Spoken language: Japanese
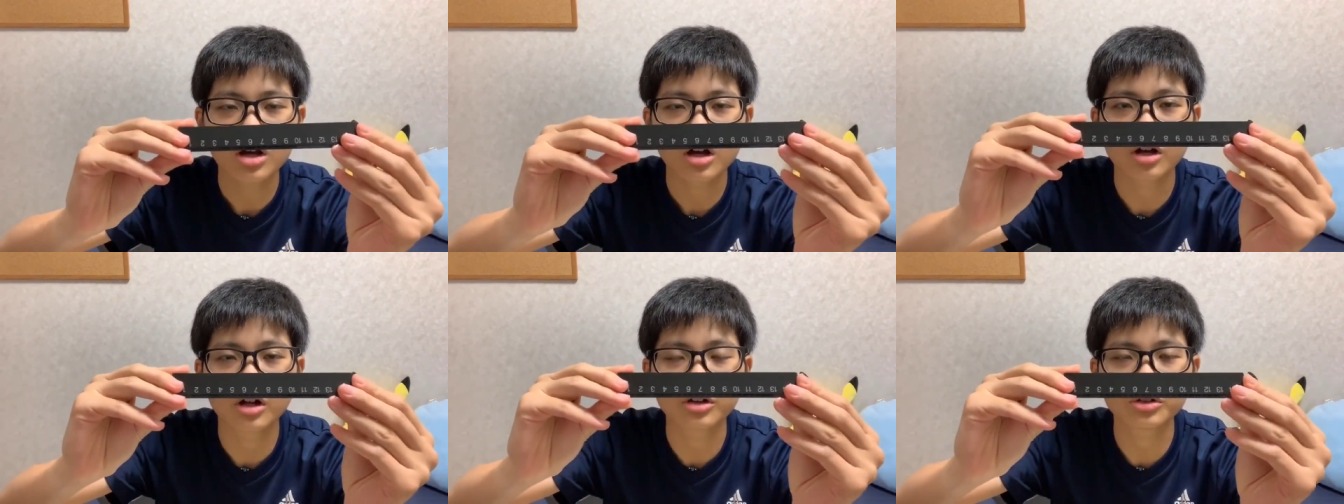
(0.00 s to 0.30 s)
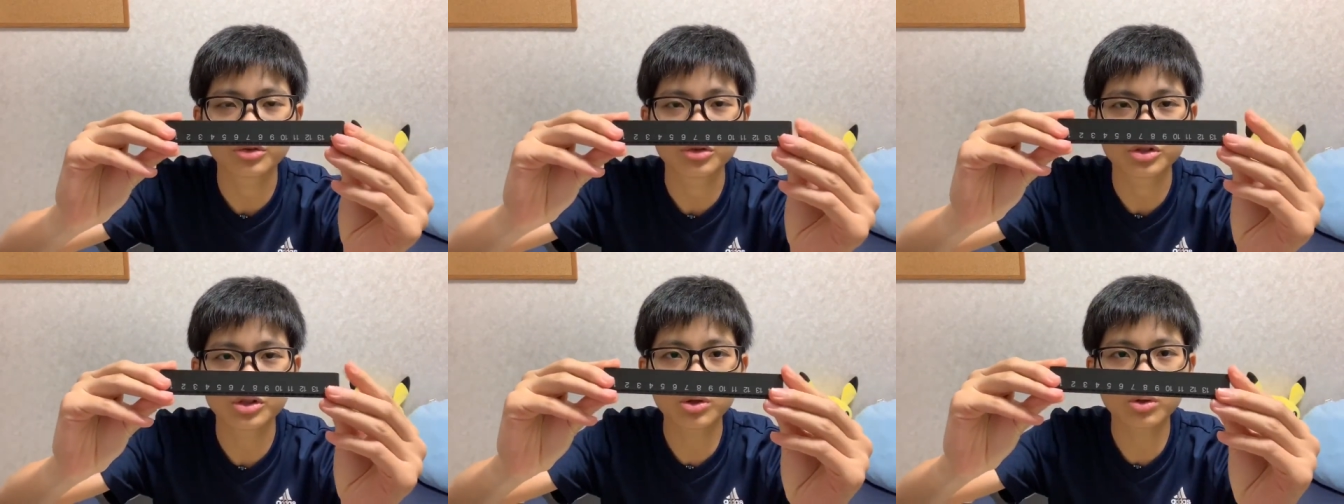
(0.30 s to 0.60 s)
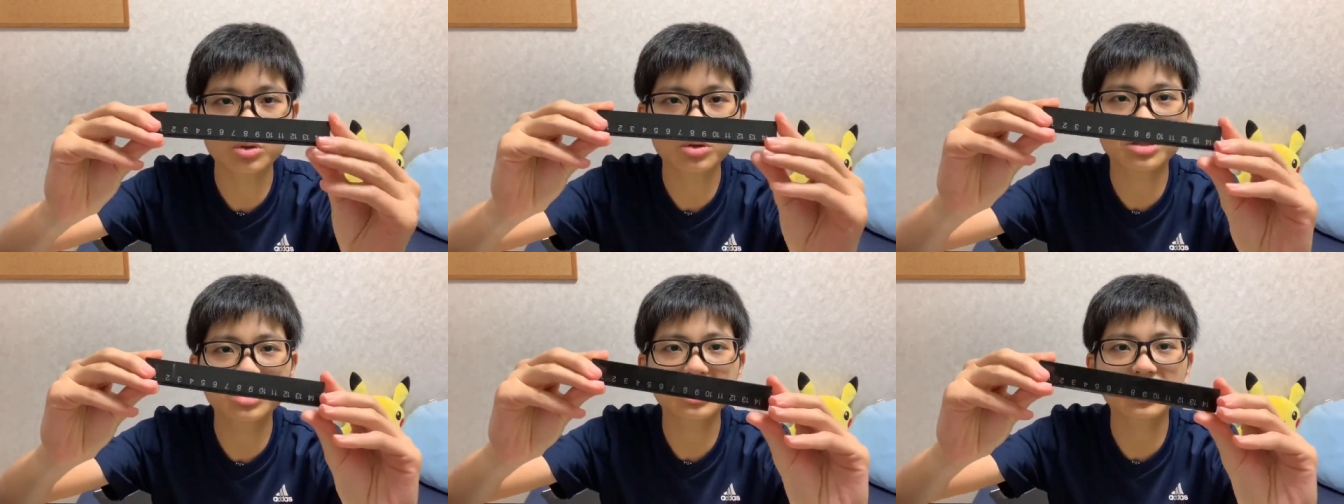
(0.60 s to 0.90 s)
あの、
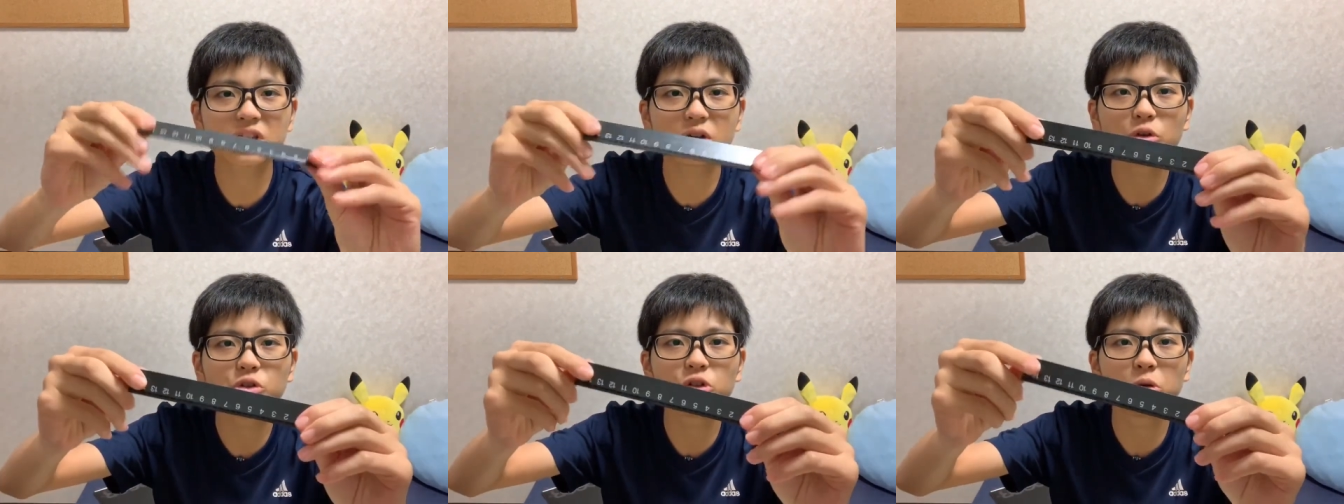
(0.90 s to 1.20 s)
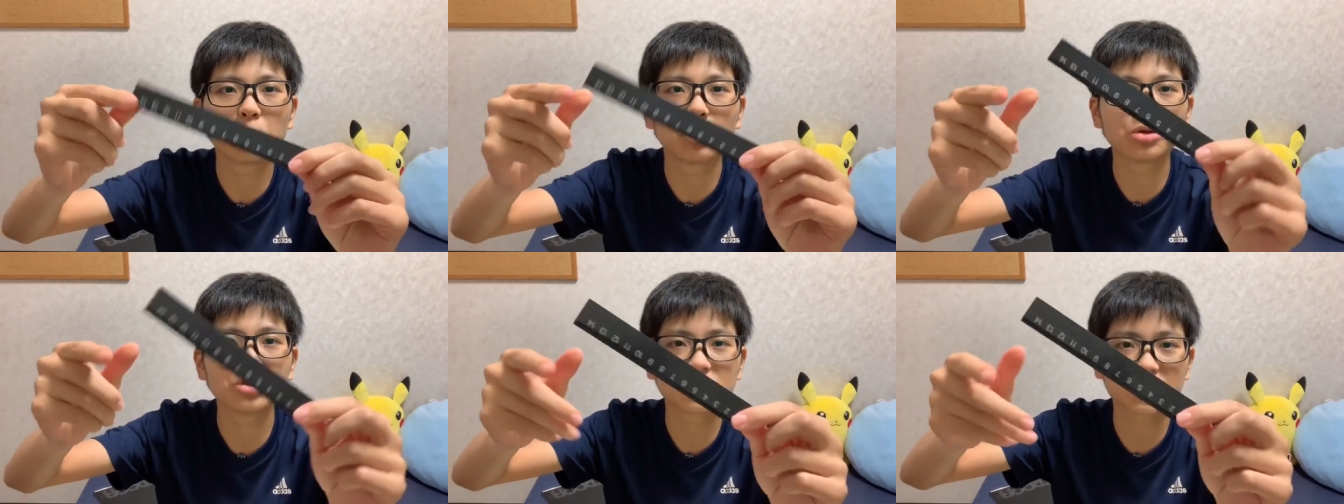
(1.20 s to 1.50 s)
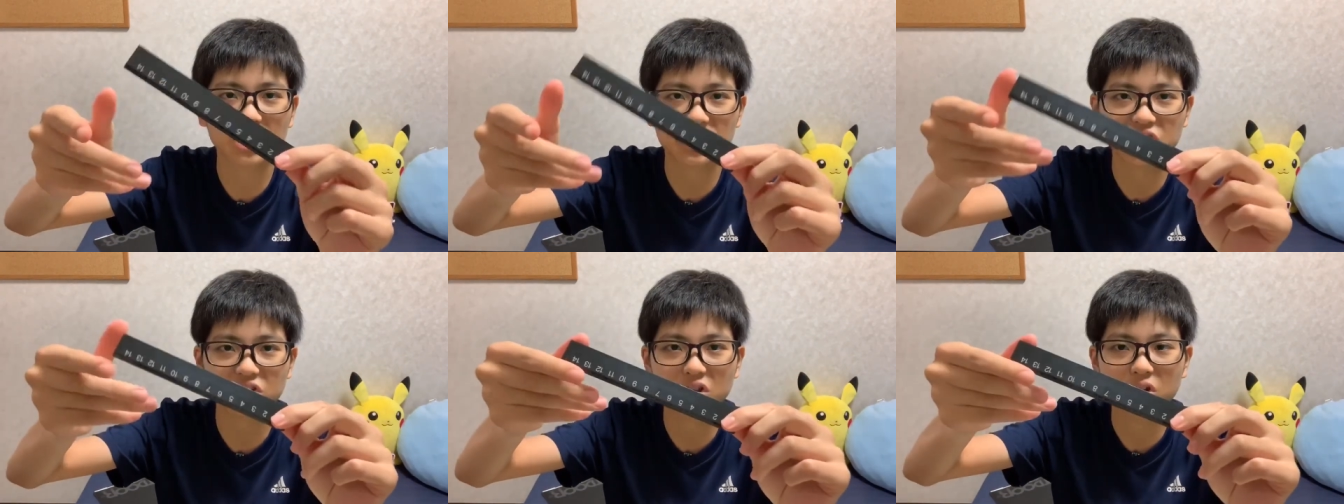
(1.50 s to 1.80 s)
両利き用の物
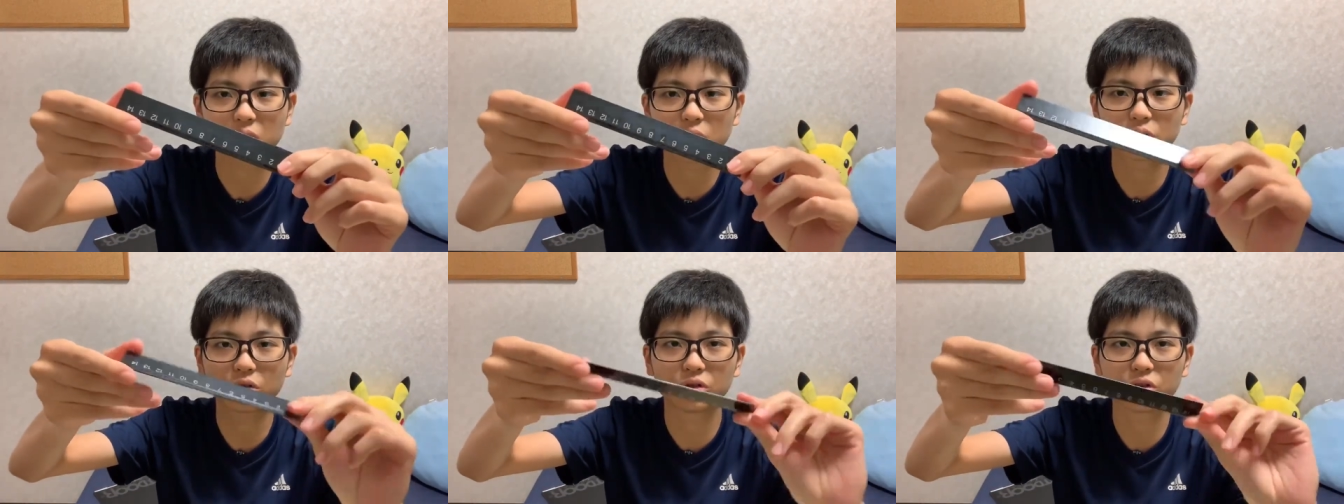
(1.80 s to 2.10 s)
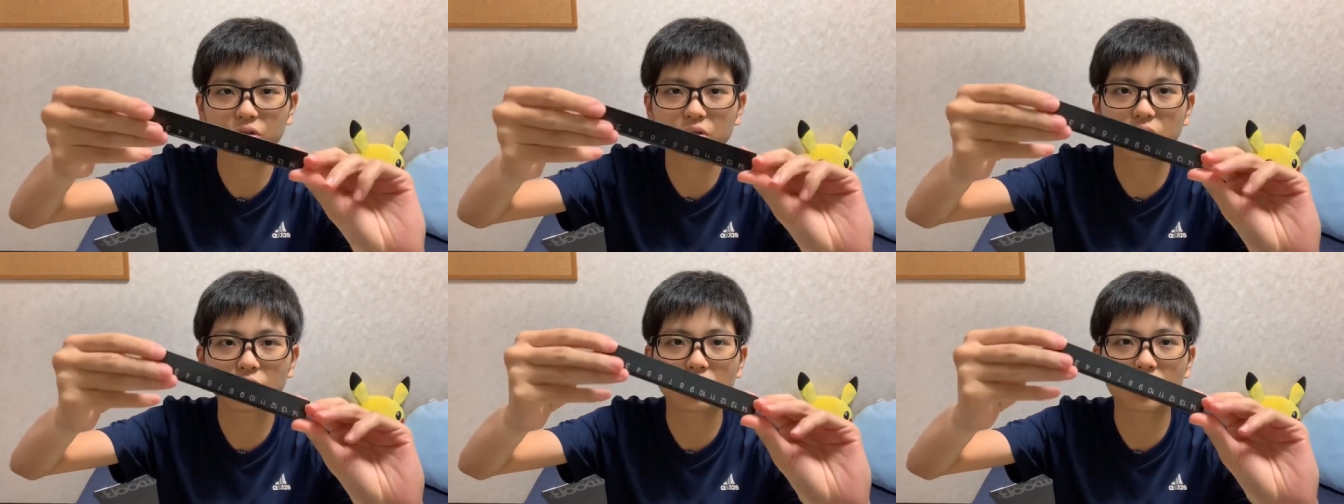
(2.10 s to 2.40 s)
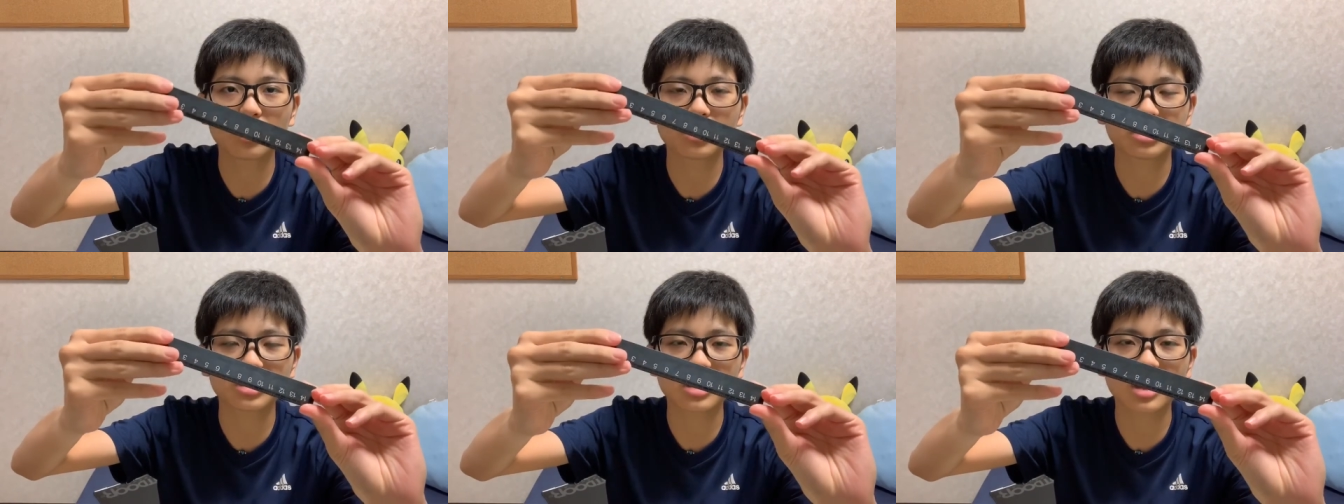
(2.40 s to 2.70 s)
差し、この両
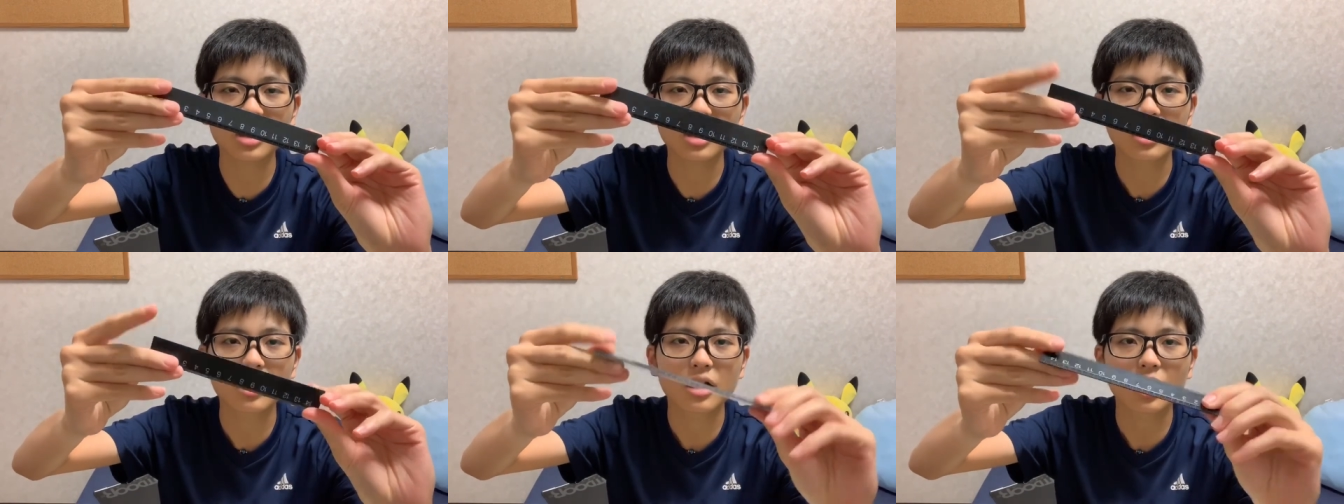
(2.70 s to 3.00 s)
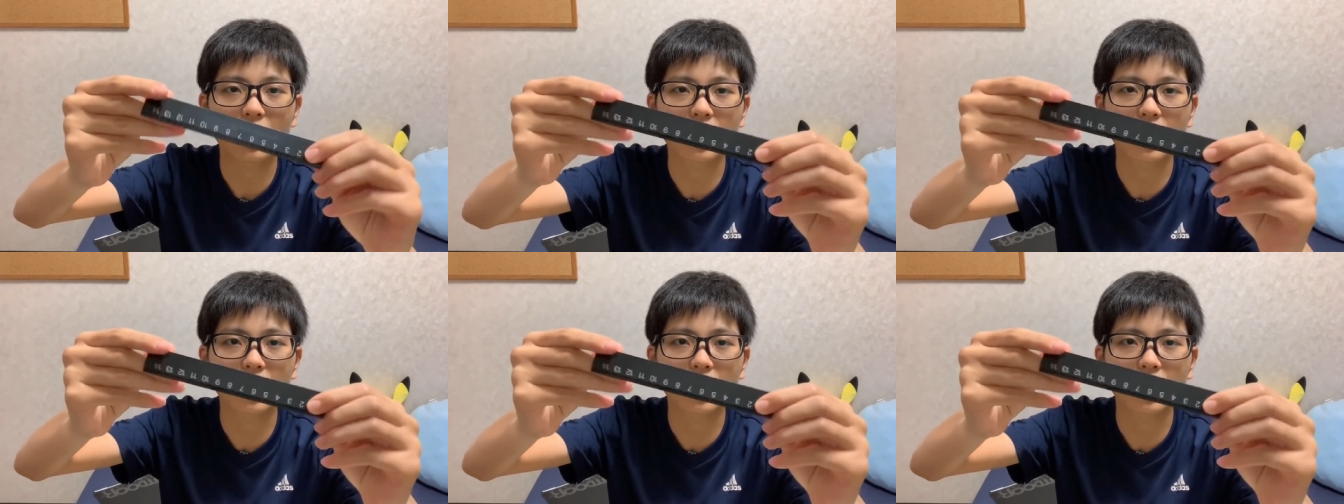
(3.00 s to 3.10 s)
方にね、